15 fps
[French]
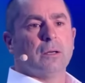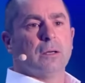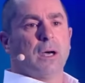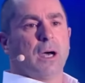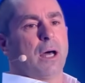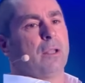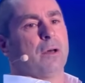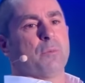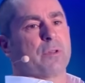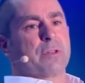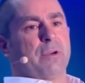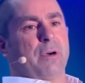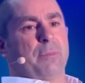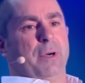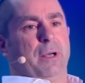ah, non. moi
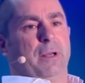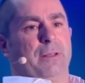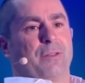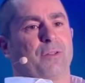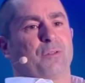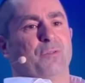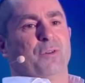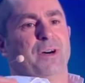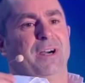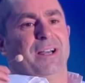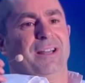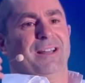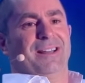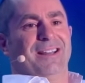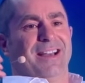ça va pas. Ça se voit,
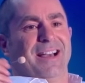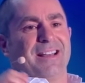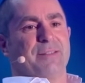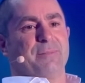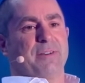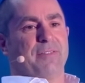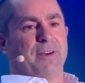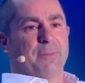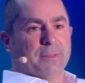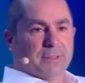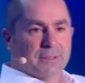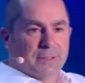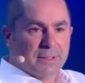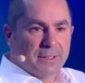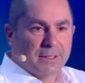hein ah, C'est ma femme.
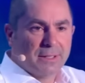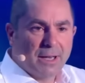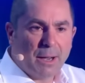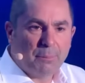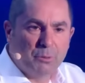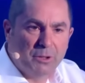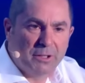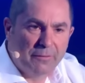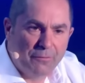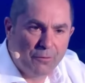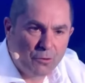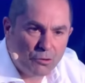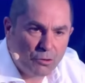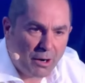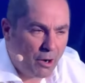Ah putain, faut
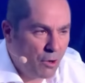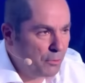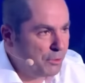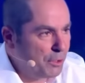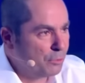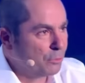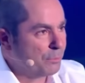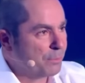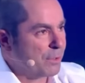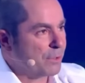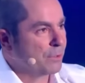que je te raconte des trucs parce